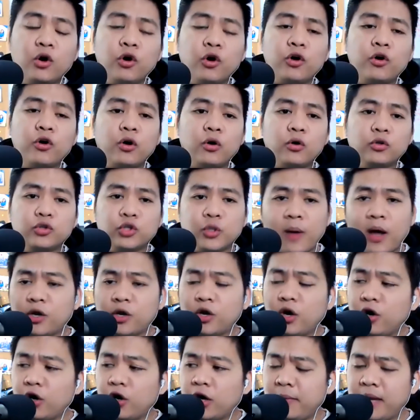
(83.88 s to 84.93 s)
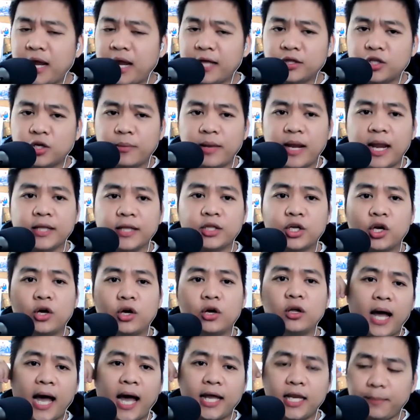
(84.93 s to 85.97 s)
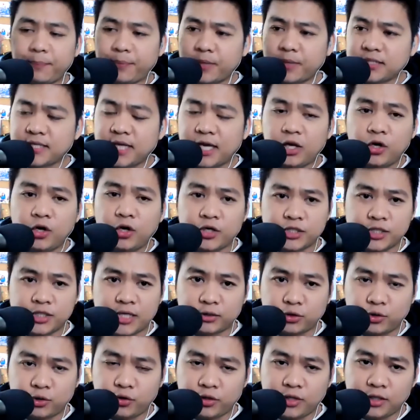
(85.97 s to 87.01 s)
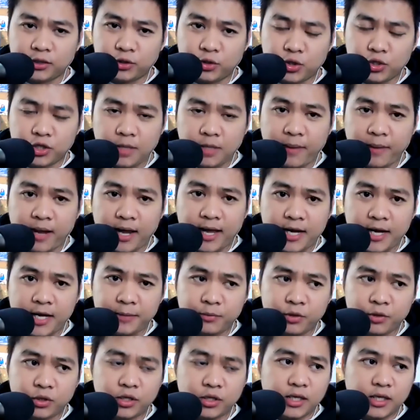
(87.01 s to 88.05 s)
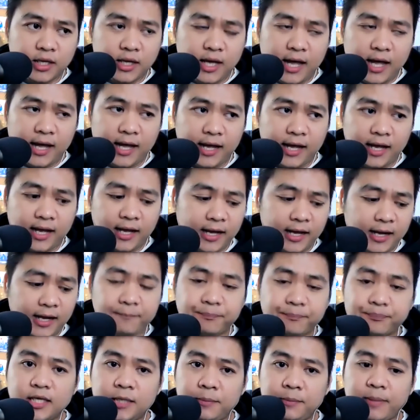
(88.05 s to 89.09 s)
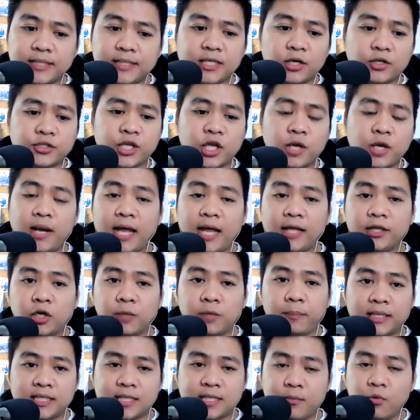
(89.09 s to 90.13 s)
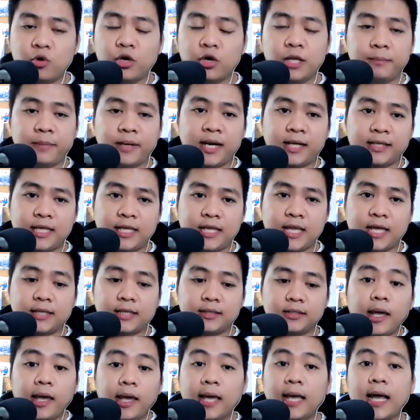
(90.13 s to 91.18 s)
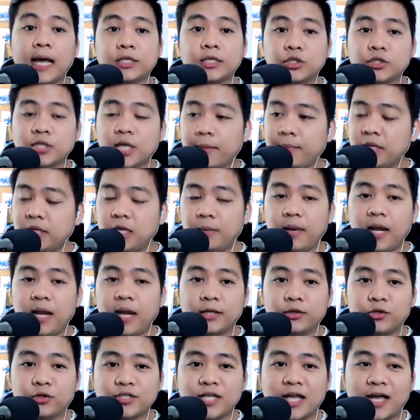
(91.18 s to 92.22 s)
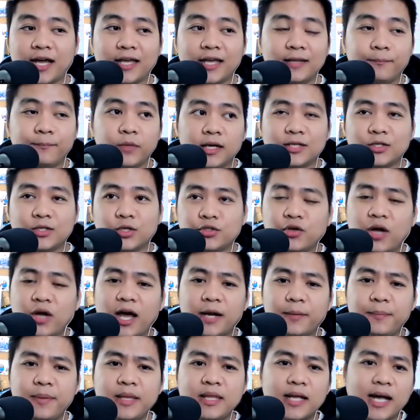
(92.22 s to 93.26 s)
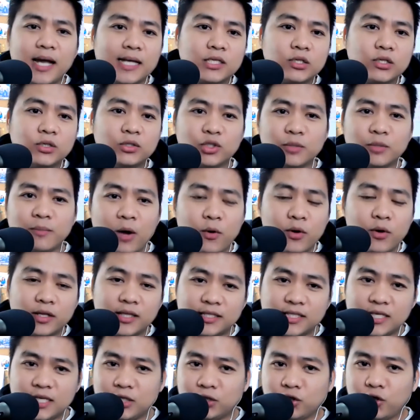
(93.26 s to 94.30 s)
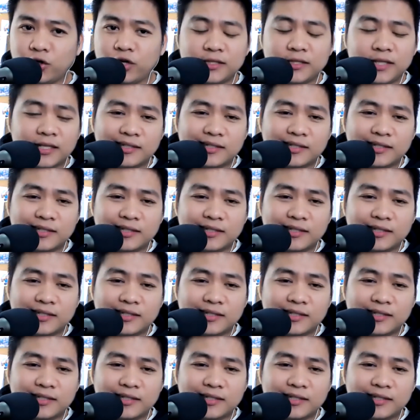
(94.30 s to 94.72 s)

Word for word: ako, tumawag ako kay Melandro. Melandro, hanip ka sa Ilocos ha. Tunog na tunog na pangalan mo uh, invest ako sa iyo, Melandro, pasabugin pa natin yan. Eh, kaso sabi ni Melandro sa akin, kaso yung Arvin, kaso tumawag na si Tony